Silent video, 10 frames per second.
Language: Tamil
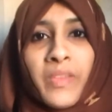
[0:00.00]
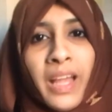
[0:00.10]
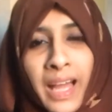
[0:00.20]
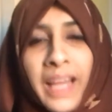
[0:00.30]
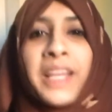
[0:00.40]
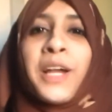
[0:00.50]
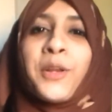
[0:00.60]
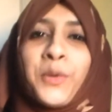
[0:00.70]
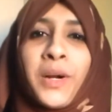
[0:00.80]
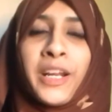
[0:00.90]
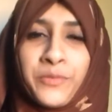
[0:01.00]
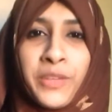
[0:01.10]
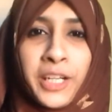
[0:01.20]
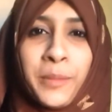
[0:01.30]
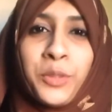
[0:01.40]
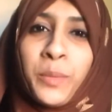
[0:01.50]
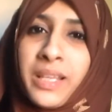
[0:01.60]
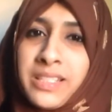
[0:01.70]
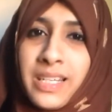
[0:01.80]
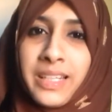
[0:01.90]
ஹாய் ஹலோ அண்ட் வெல்கம் டு மை
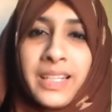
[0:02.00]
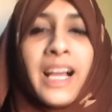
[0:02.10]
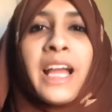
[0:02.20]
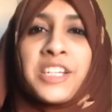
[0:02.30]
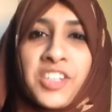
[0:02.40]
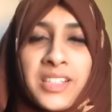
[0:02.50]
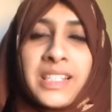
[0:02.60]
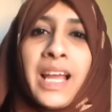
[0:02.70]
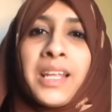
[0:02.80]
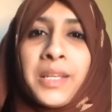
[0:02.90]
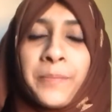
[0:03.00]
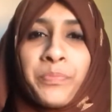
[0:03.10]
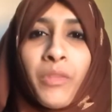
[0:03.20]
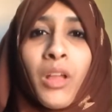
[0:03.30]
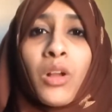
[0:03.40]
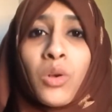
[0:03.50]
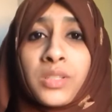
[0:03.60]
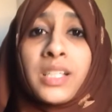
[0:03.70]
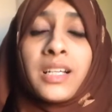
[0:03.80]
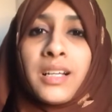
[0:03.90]
சேனல் ஐஷாஸ் கேலரி
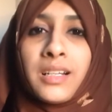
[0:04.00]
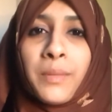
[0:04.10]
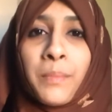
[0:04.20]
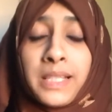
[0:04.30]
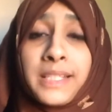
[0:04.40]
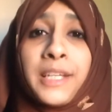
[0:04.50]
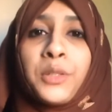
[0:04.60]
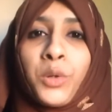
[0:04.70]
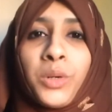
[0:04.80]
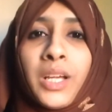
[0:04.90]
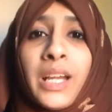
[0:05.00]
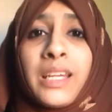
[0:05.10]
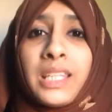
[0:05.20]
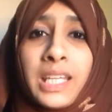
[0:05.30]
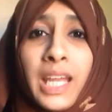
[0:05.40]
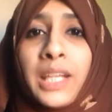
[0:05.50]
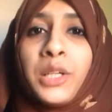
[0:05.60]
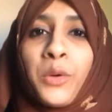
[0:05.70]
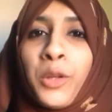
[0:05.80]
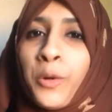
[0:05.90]
கொசுக்கள் மஸ்கிட்டோ இது
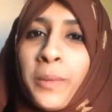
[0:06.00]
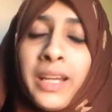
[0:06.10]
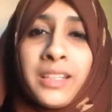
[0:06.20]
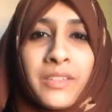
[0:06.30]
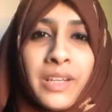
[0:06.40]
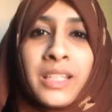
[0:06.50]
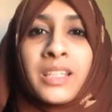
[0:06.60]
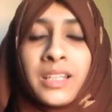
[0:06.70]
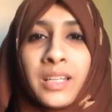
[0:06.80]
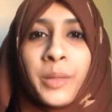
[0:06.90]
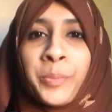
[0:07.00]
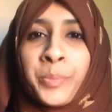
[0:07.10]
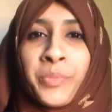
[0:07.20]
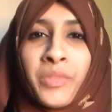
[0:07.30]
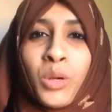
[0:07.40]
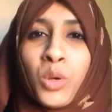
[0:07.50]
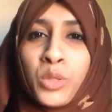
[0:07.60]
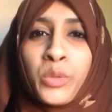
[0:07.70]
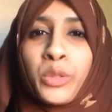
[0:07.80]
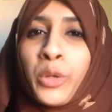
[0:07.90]
கேட்டவுடனே உங்கள் மைண்டுக்கு வர்றது என்ன
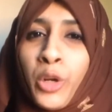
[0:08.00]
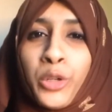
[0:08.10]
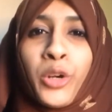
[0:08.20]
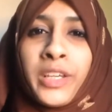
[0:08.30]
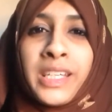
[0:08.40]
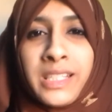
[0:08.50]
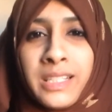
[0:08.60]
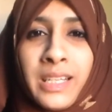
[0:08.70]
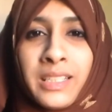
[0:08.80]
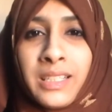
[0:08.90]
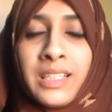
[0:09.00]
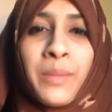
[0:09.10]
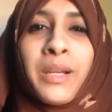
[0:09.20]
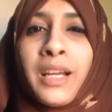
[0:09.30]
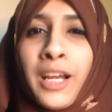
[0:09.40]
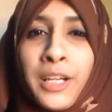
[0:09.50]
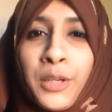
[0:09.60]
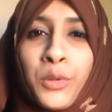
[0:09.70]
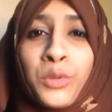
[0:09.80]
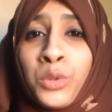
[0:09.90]
கொசு வந்து ஒரு அனாயிங் இன்செக்ட் அது நம்மளை
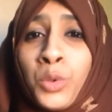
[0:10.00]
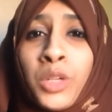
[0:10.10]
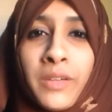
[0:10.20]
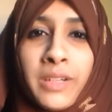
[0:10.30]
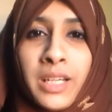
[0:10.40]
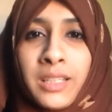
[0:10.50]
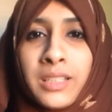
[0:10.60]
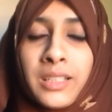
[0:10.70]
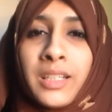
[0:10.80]
கடிக்கும் தூங்க விடாது